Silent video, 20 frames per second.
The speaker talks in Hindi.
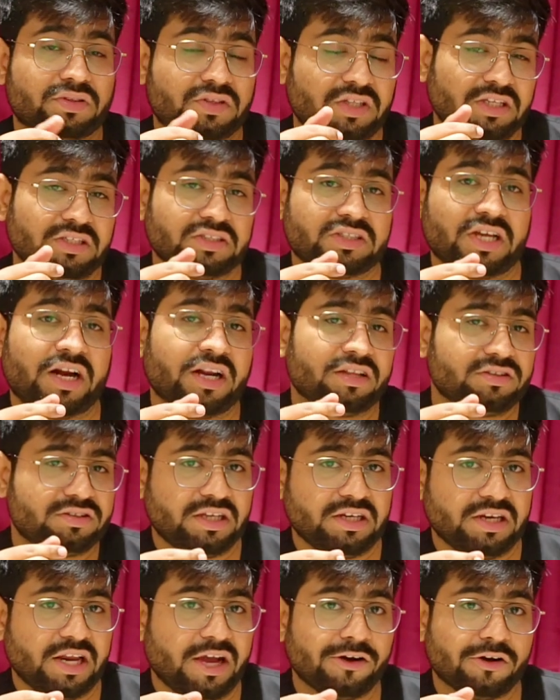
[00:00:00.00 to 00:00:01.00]
तीन साढ़े
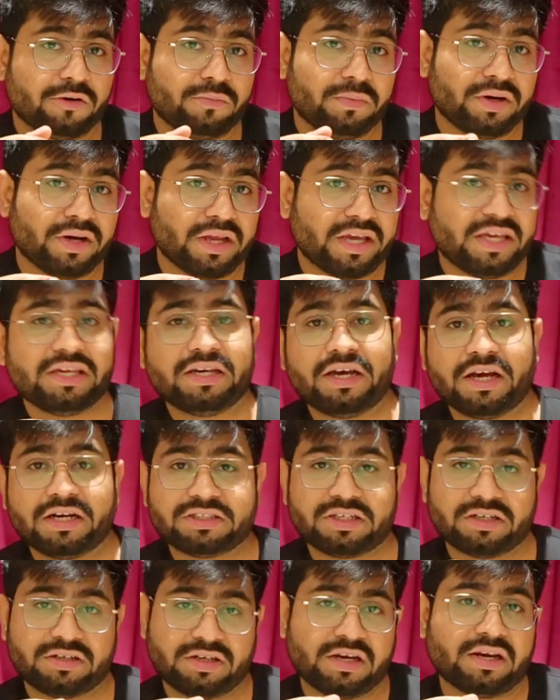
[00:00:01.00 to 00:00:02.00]
तीन लाख रुपए नहीं
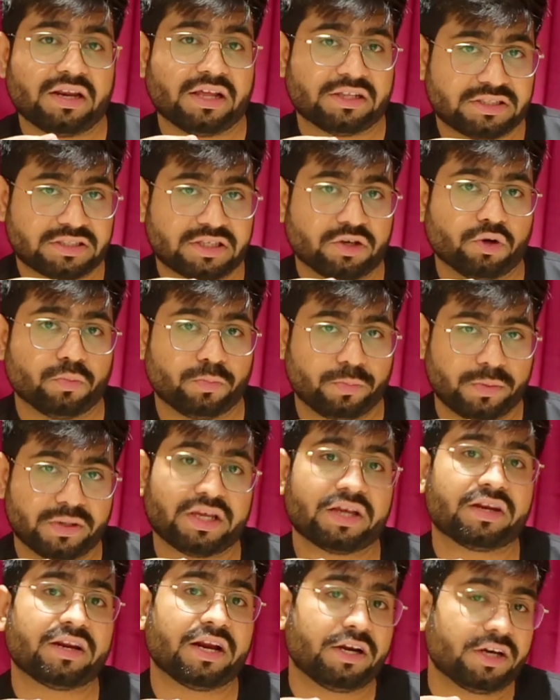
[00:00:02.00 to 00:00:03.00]
खर्च करने लेंस के
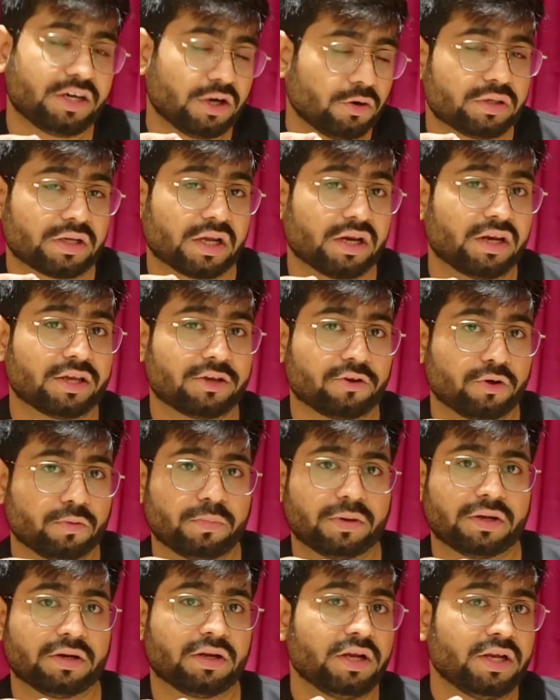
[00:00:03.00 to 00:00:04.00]
ऊपर या रेंट आउट करने के
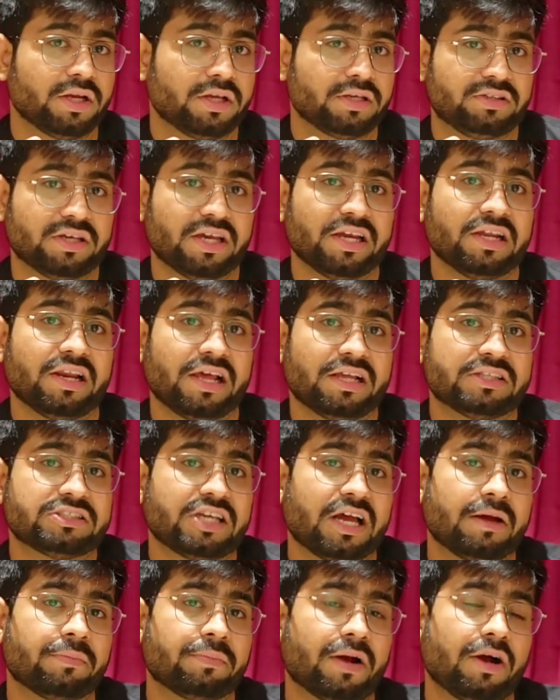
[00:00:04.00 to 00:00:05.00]
ऊपर यही
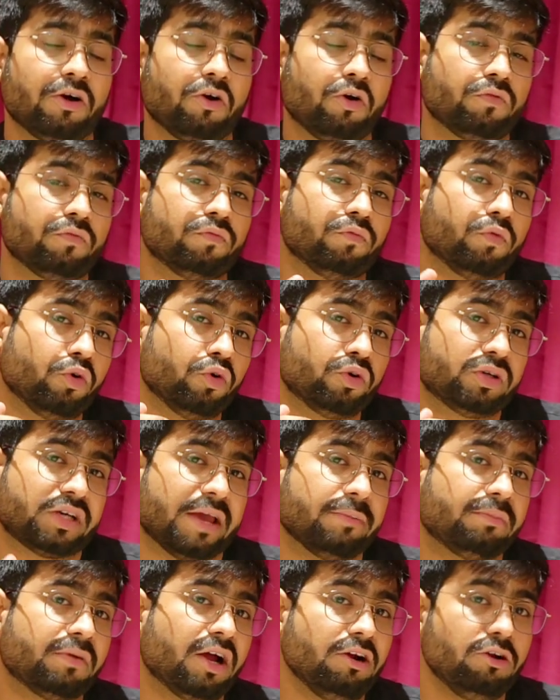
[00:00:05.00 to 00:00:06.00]
लेंस आपका वो
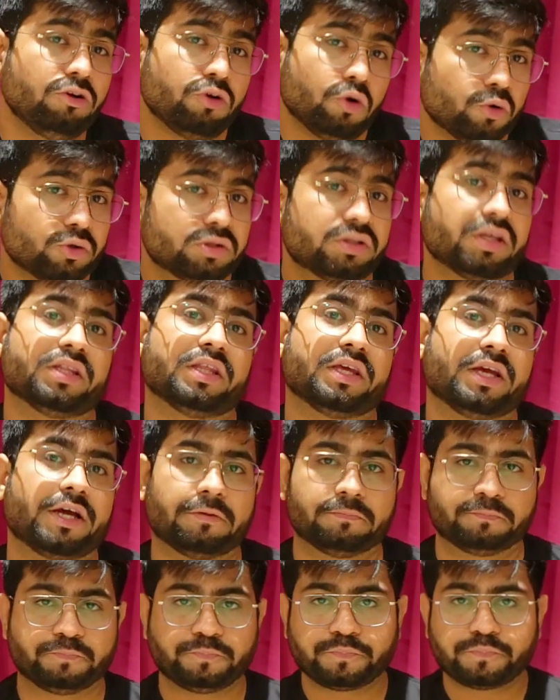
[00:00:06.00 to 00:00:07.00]
टाइप का लुक दे
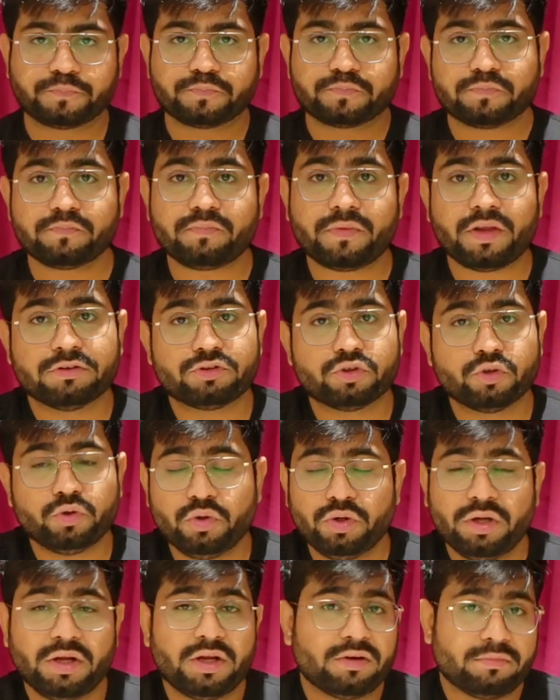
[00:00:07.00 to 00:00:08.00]
देगा तो
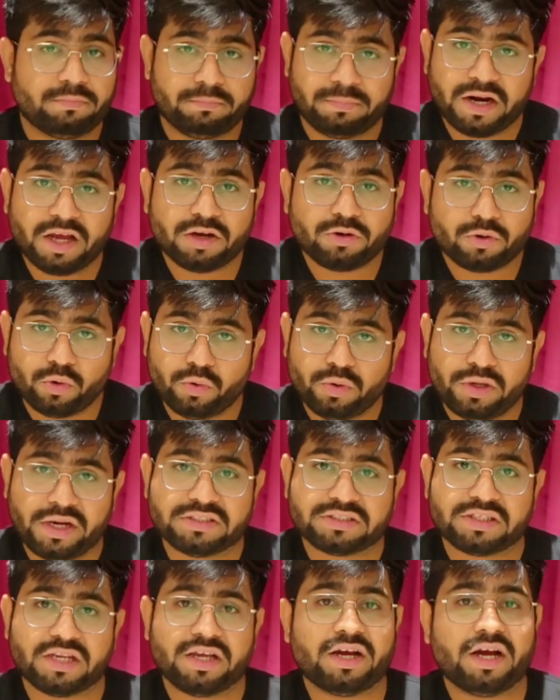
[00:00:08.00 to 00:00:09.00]
बड़ा कूल
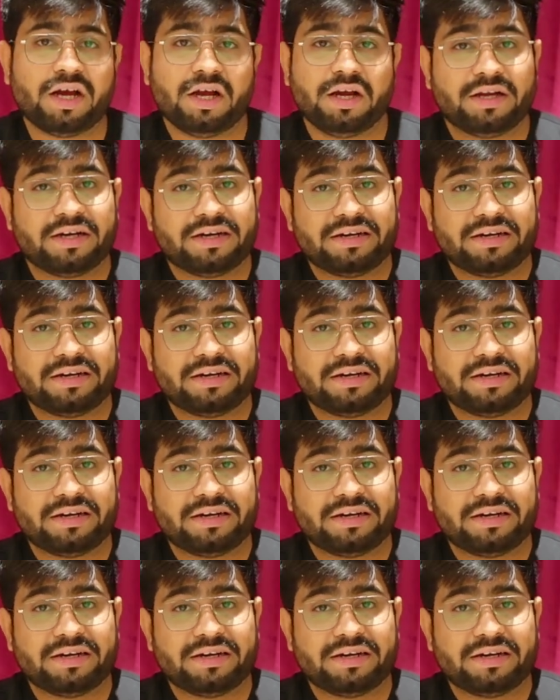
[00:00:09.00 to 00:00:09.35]
लेंस लगा